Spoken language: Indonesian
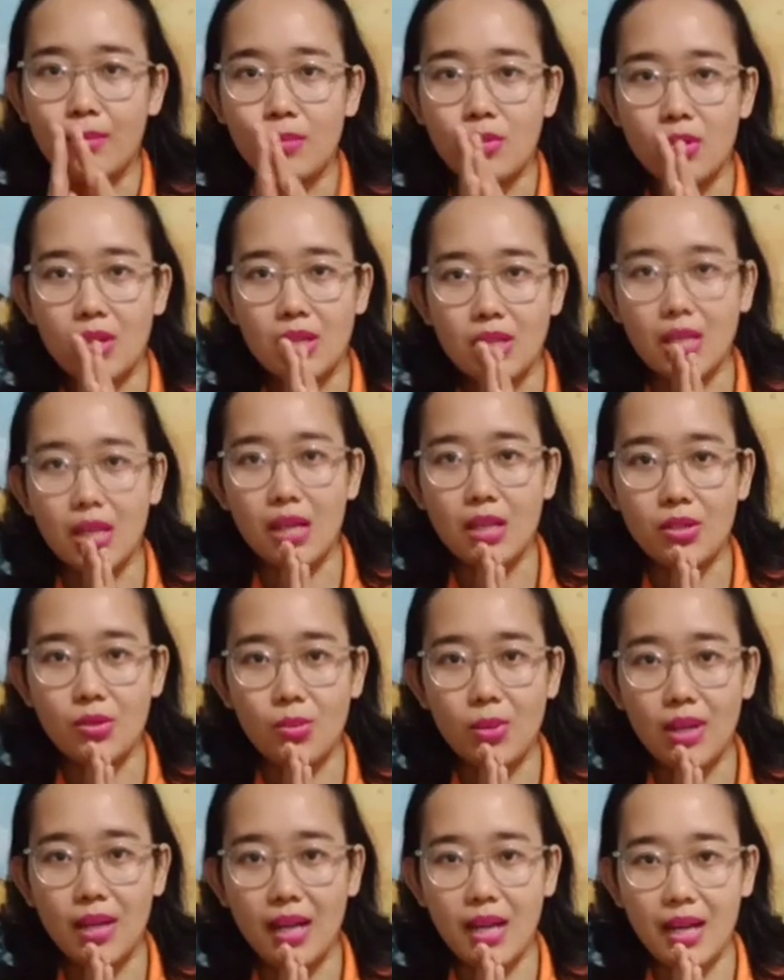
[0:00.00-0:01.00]

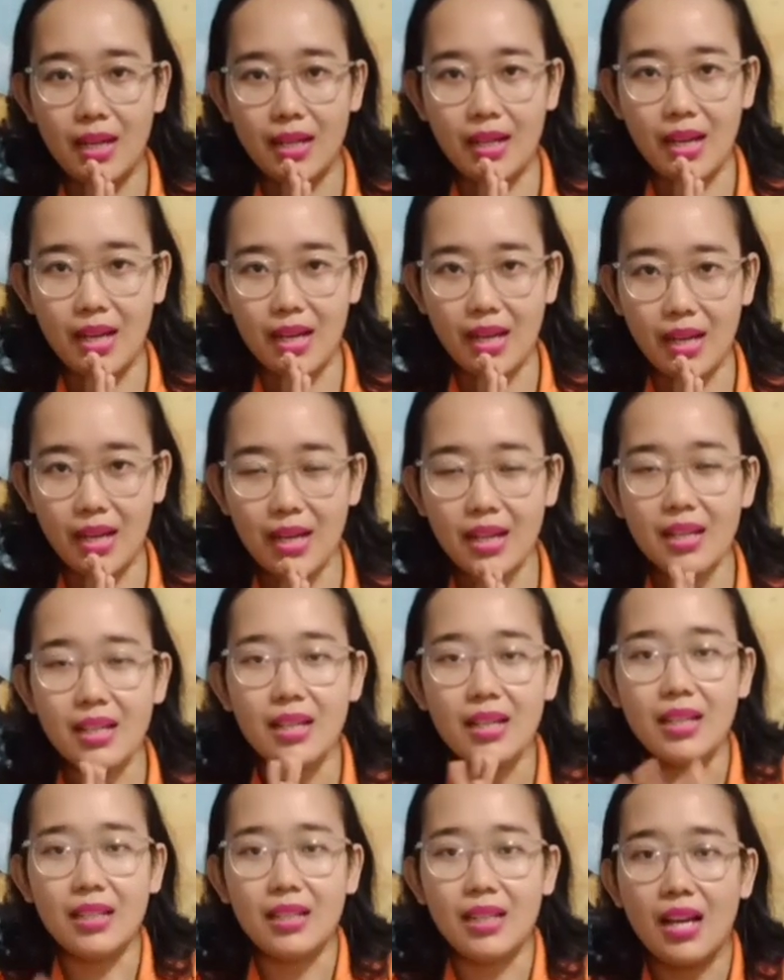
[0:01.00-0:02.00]
Swastiastu anak-anak.
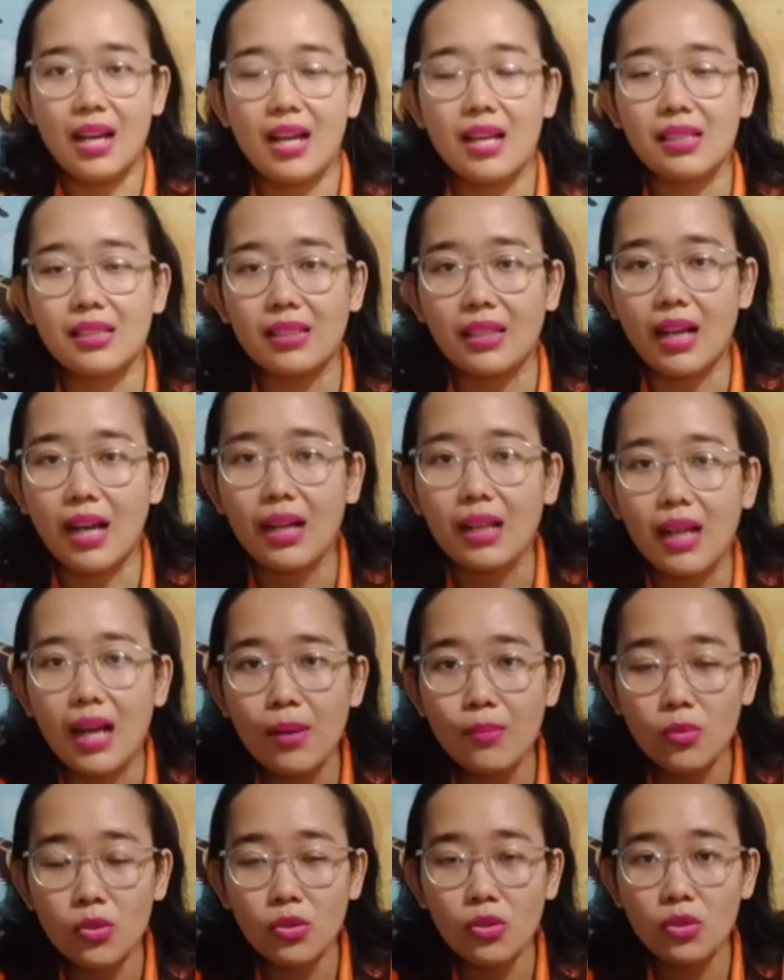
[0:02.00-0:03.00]
Nah,
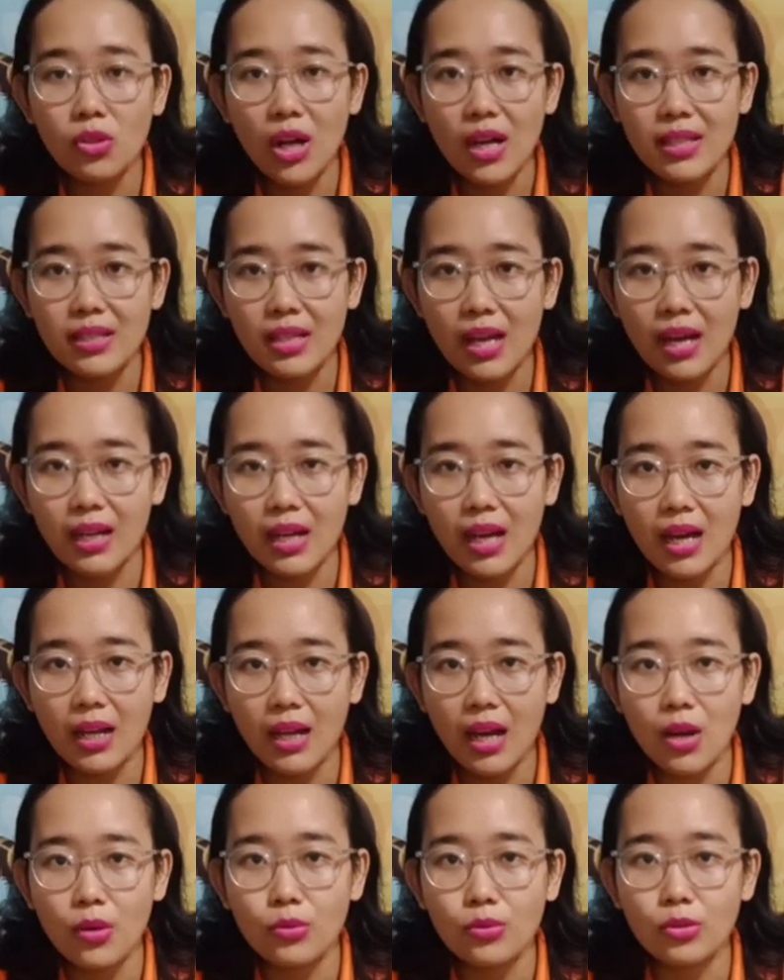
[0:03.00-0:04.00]
sekarang Bu Guru aja
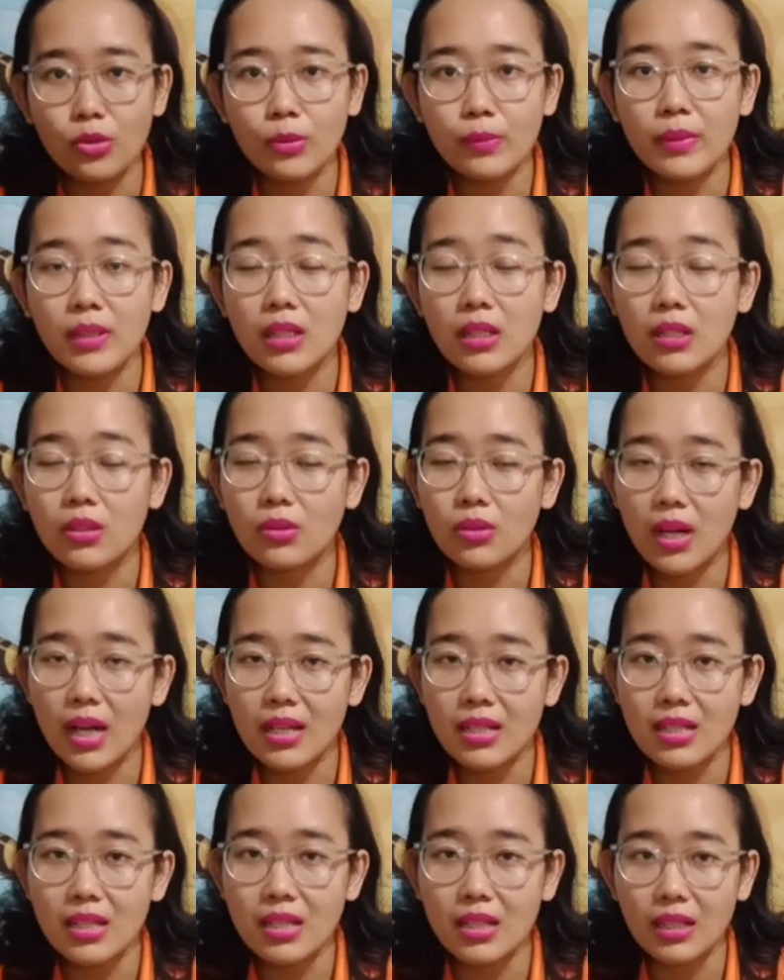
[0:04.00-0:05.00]
anak-anak untuk
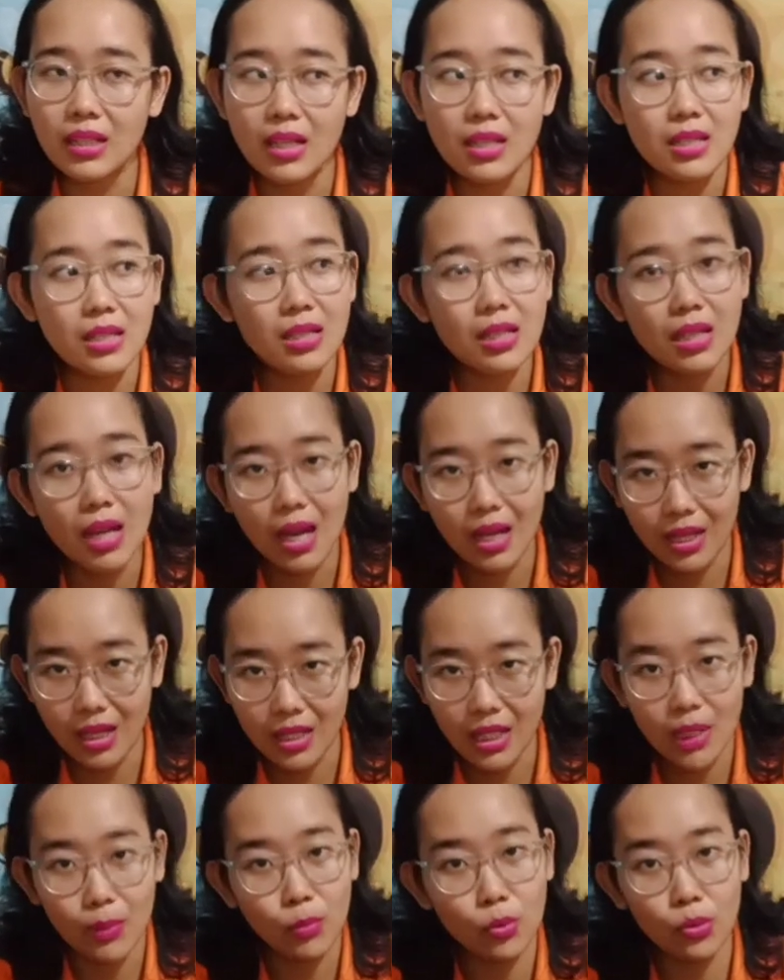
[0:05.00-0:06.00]
menirukan cerita
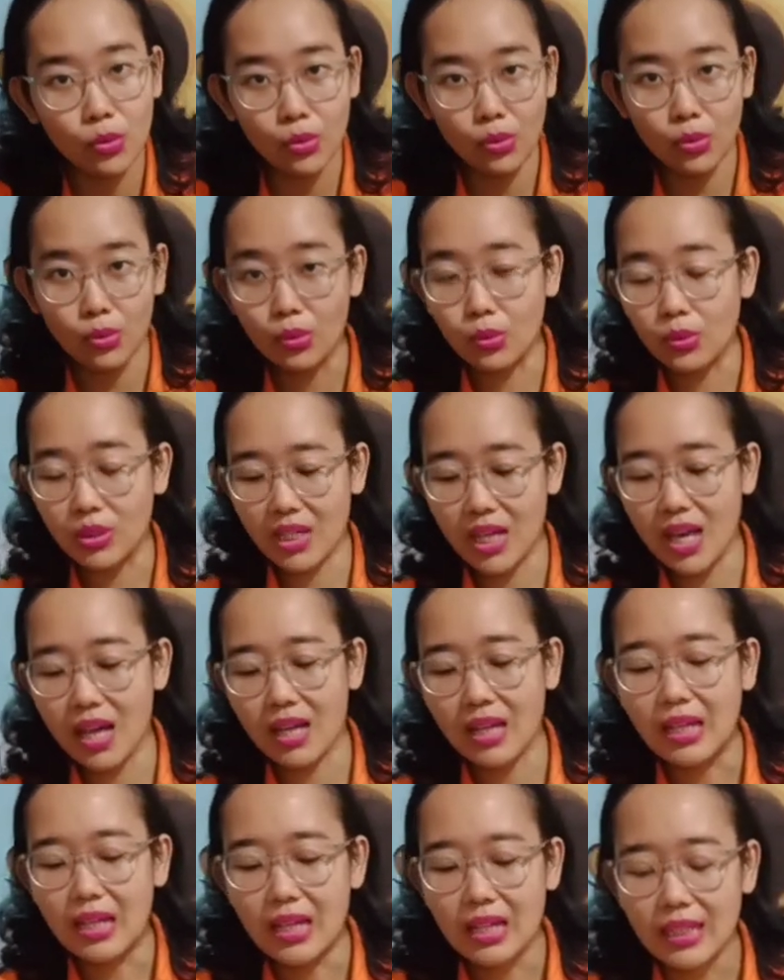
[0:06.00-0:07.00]
sederhananya Bu Guru
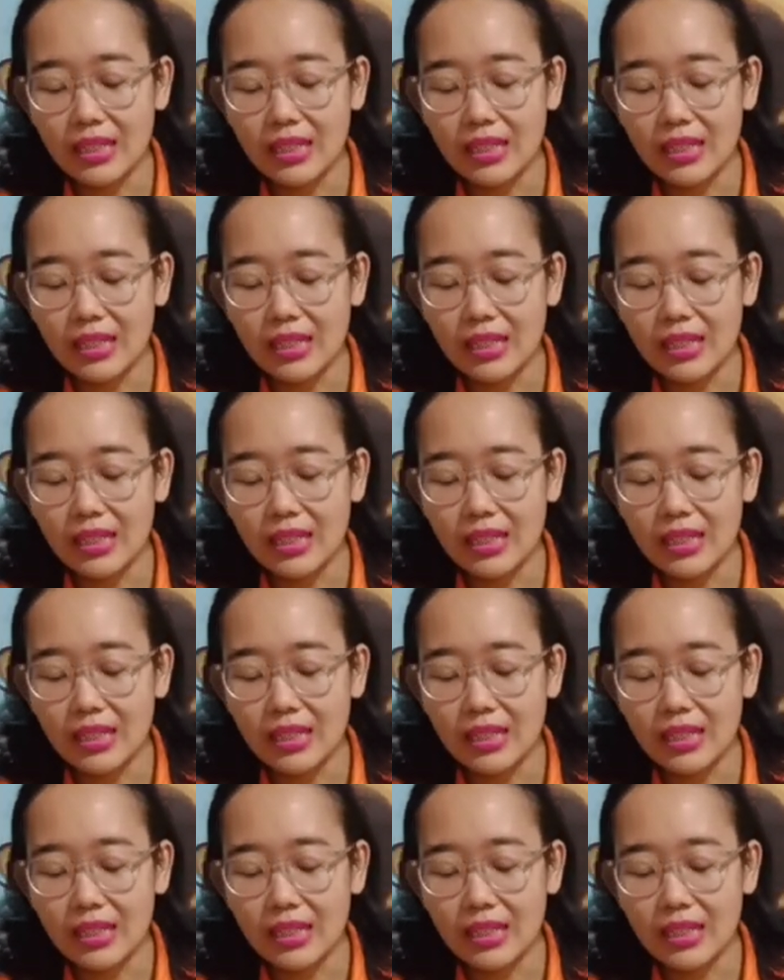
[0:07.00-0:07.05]
ya.